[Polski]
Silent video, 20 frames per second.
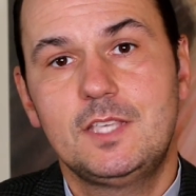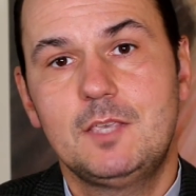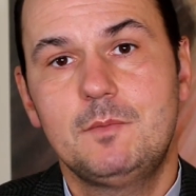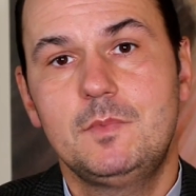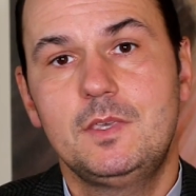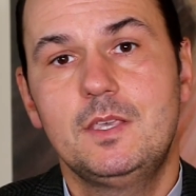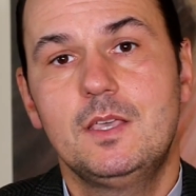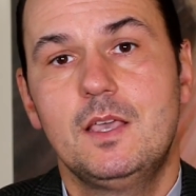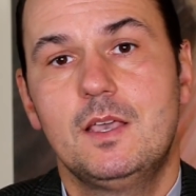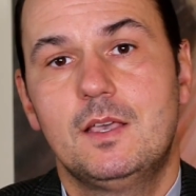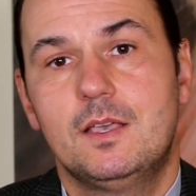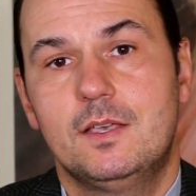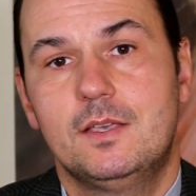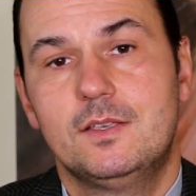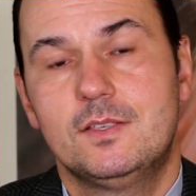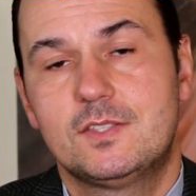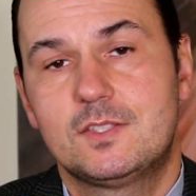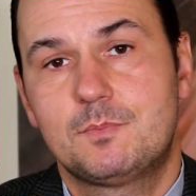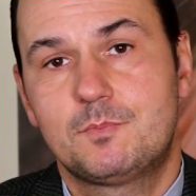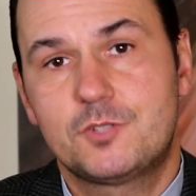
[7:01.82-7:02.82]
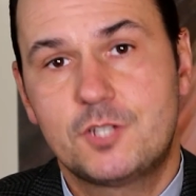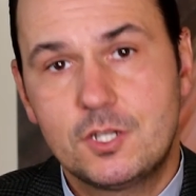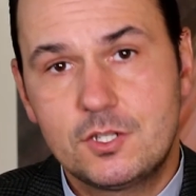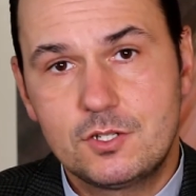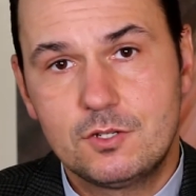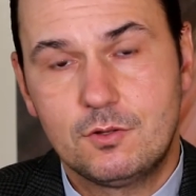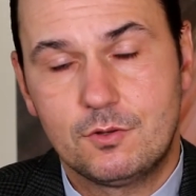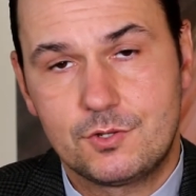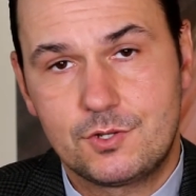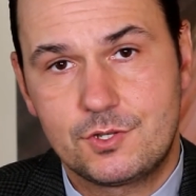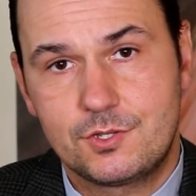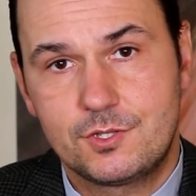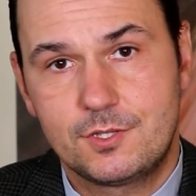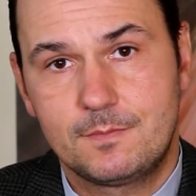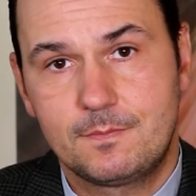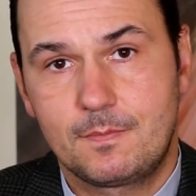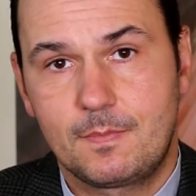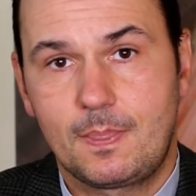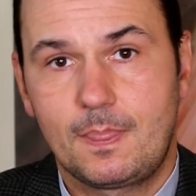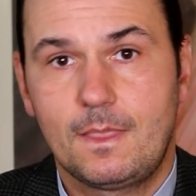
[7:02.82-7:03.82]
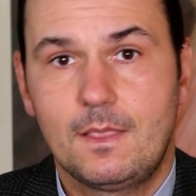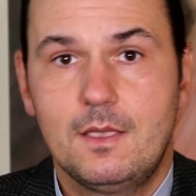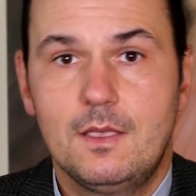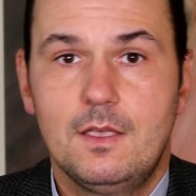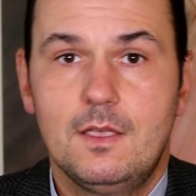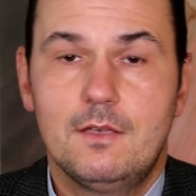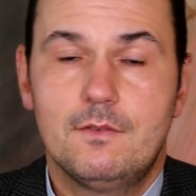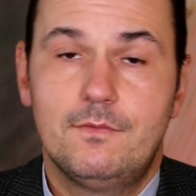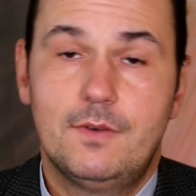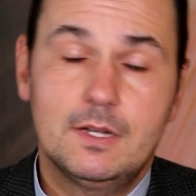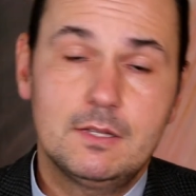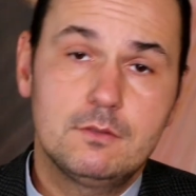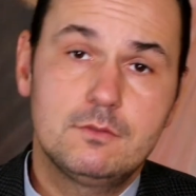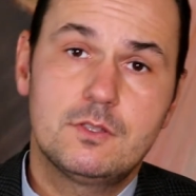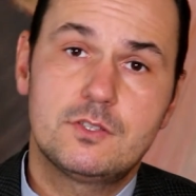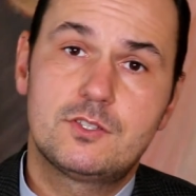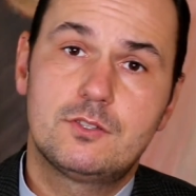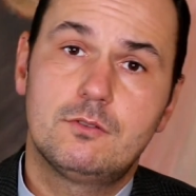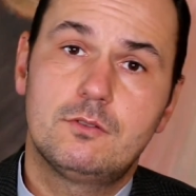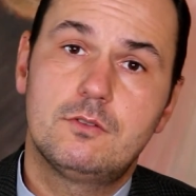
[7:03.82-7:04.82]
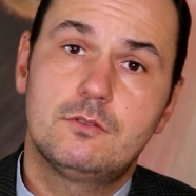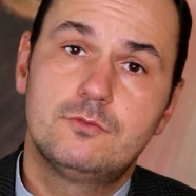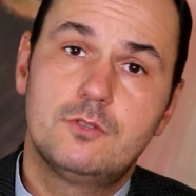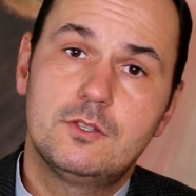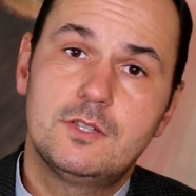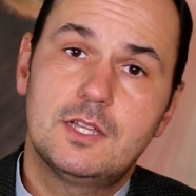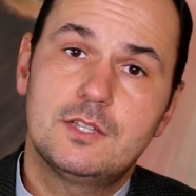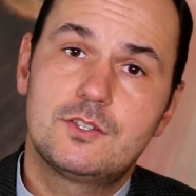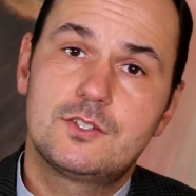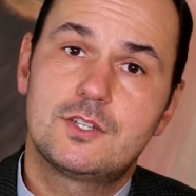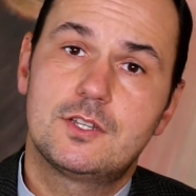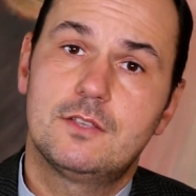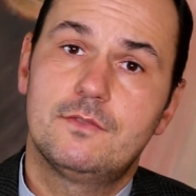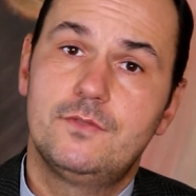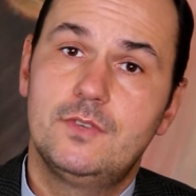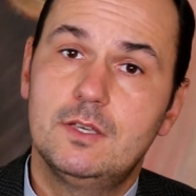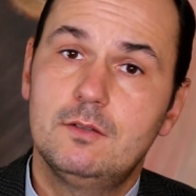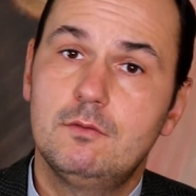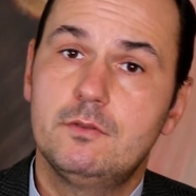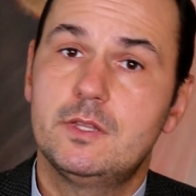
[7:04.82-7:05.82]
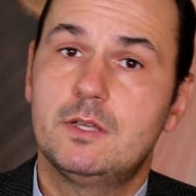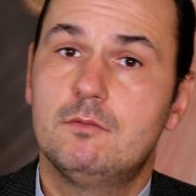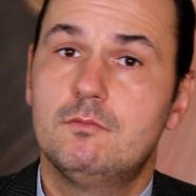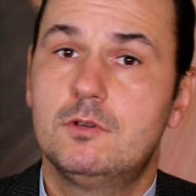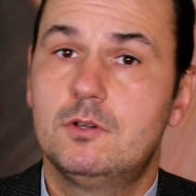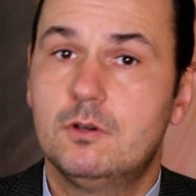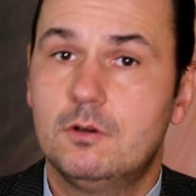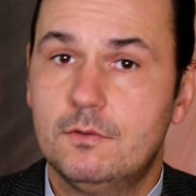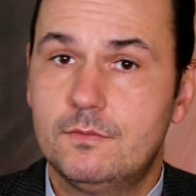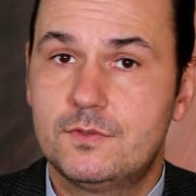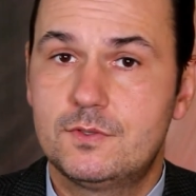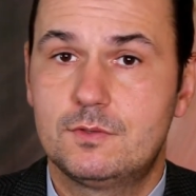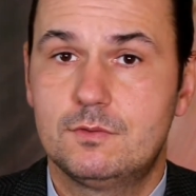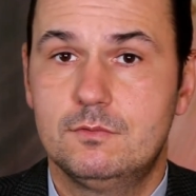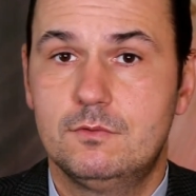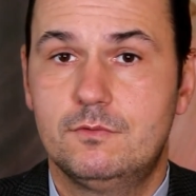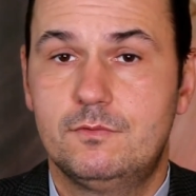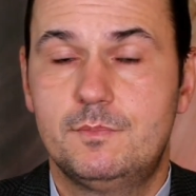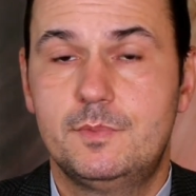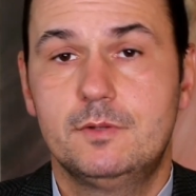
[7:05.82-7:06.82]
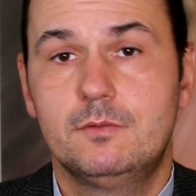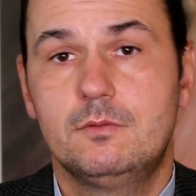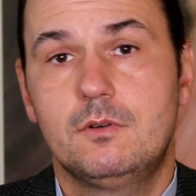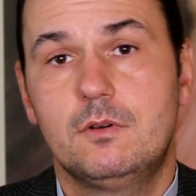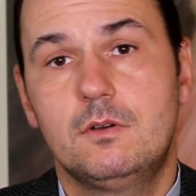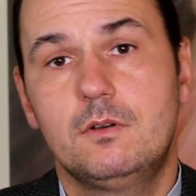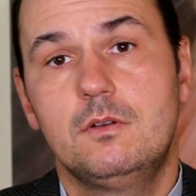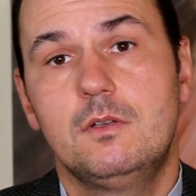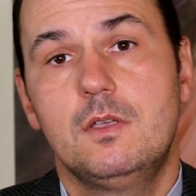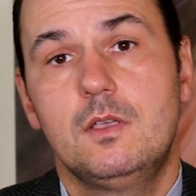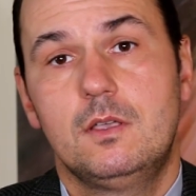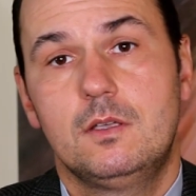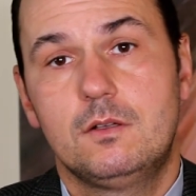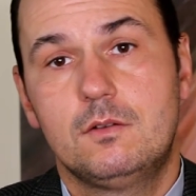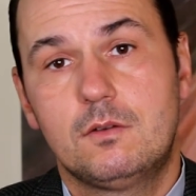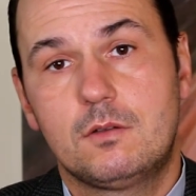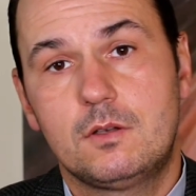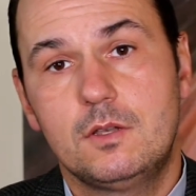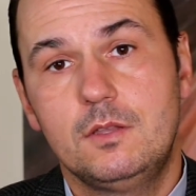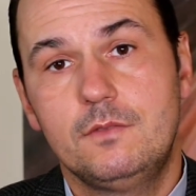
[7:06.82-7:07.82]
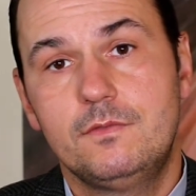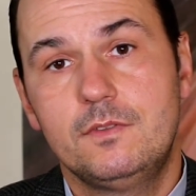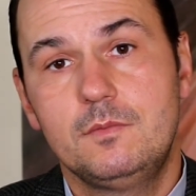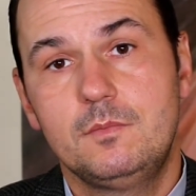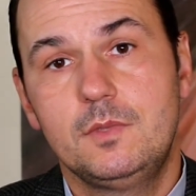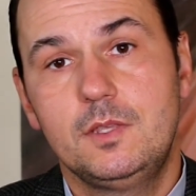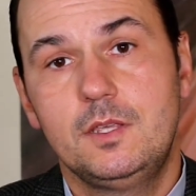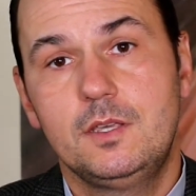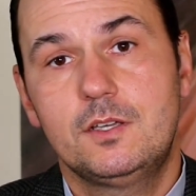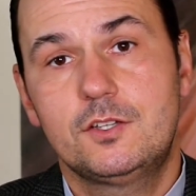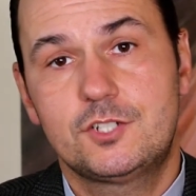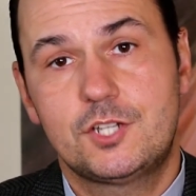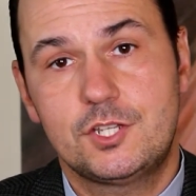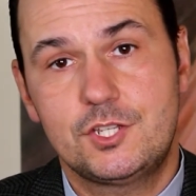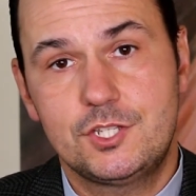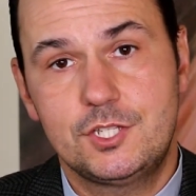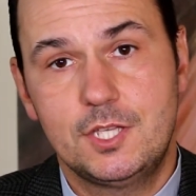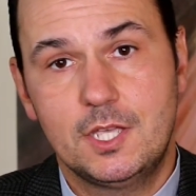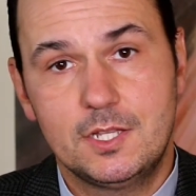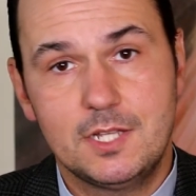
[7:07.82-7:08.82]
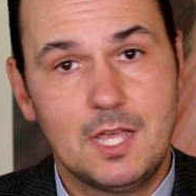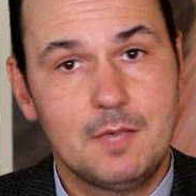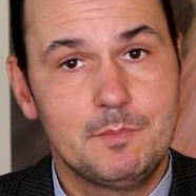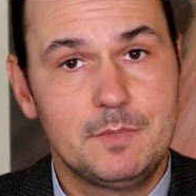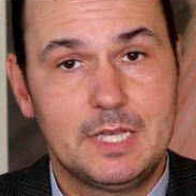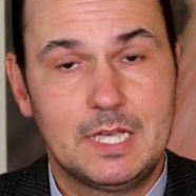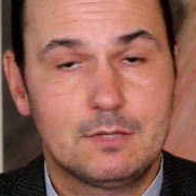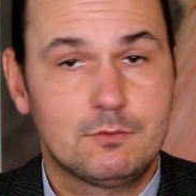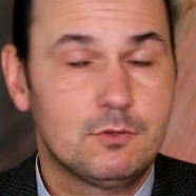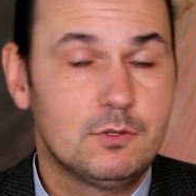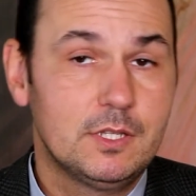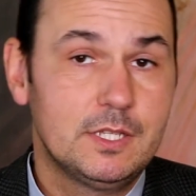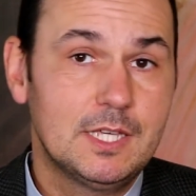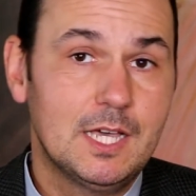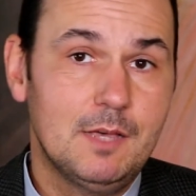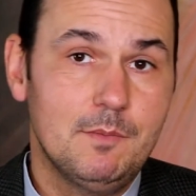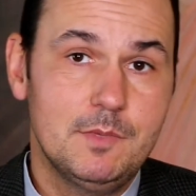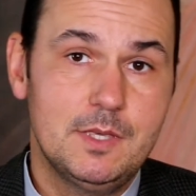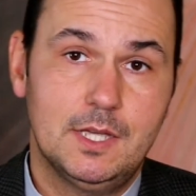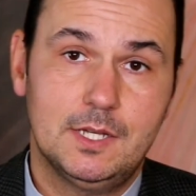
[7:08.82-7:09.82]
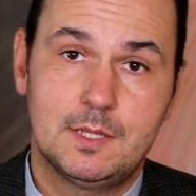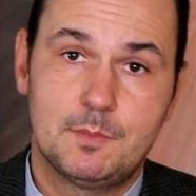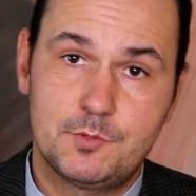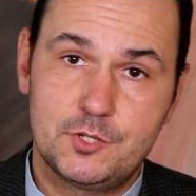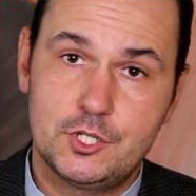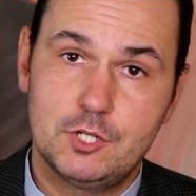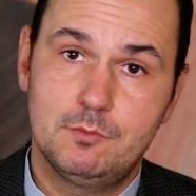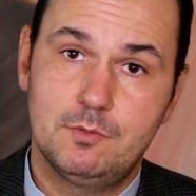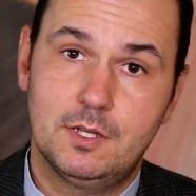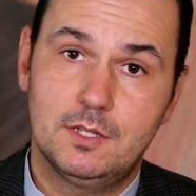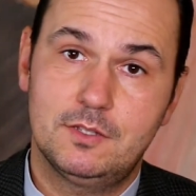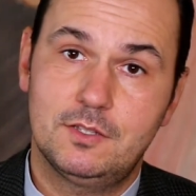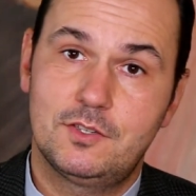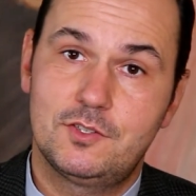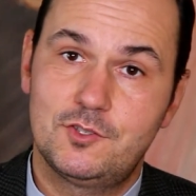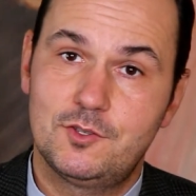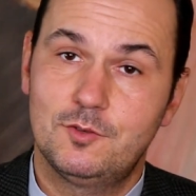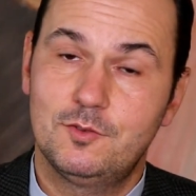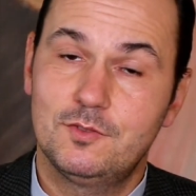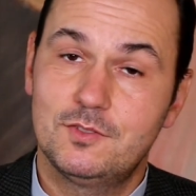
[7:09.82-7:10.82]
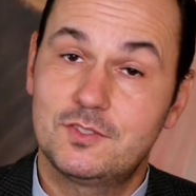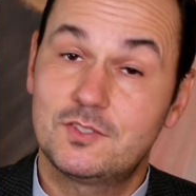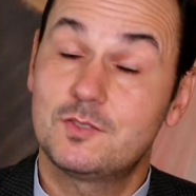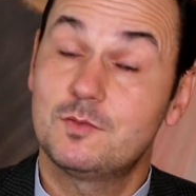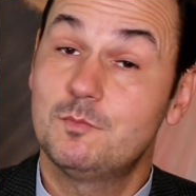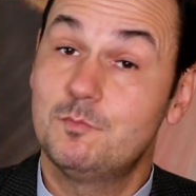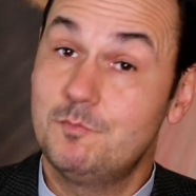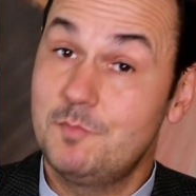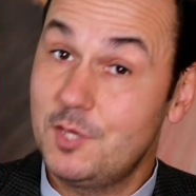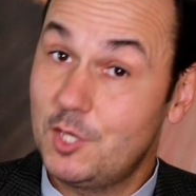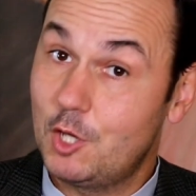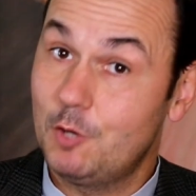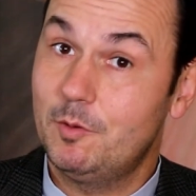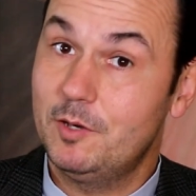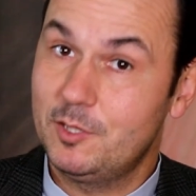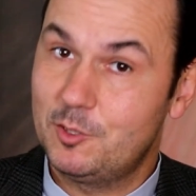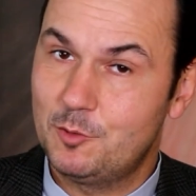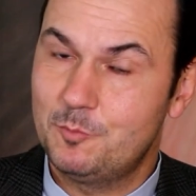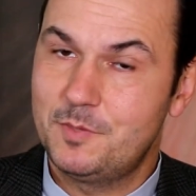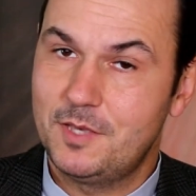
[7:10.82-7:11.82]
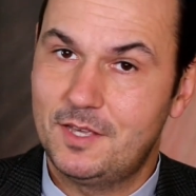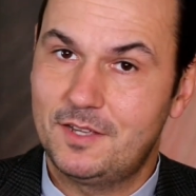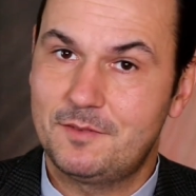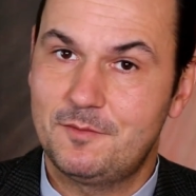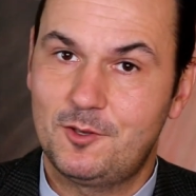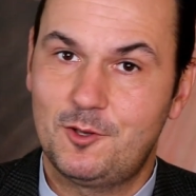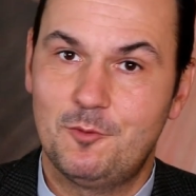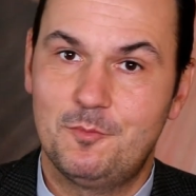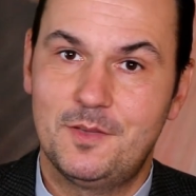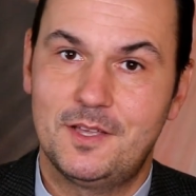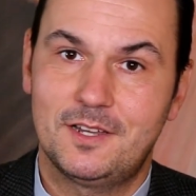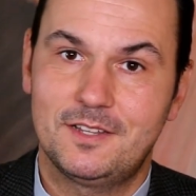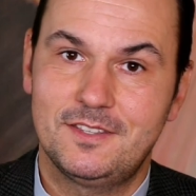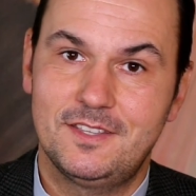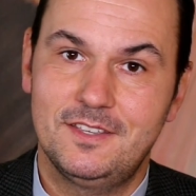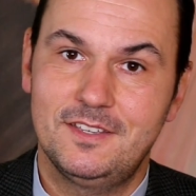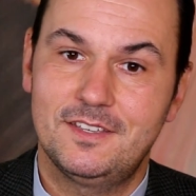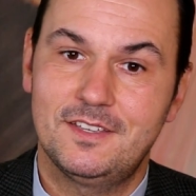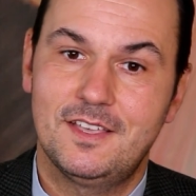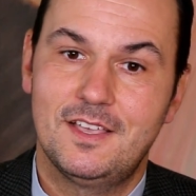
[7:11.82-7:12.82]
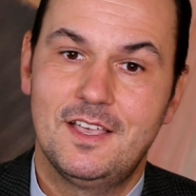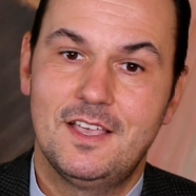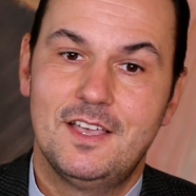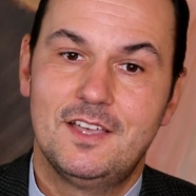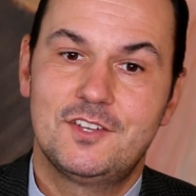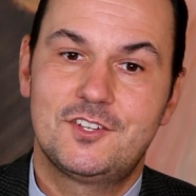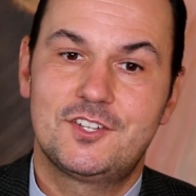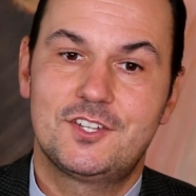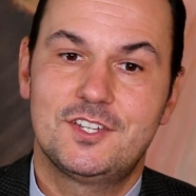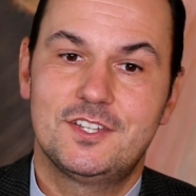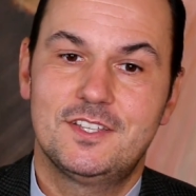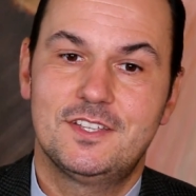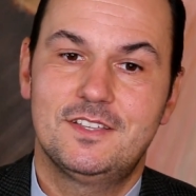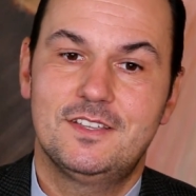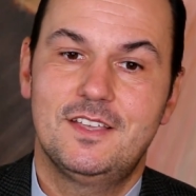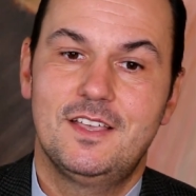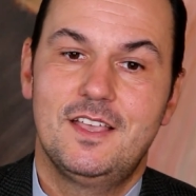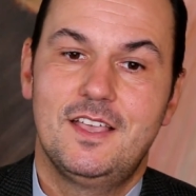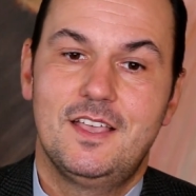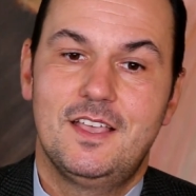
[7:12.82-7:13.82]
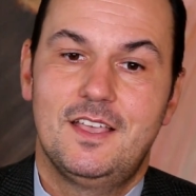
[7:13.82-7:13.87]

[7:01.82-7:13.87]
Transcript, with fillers: nimi y, sprzeczności. Warto też dodać, że wielu naukowców było gorliwymi chrześcijanami, katolikami, jak na przykład ksiądz Mikołaj Kopernik, czy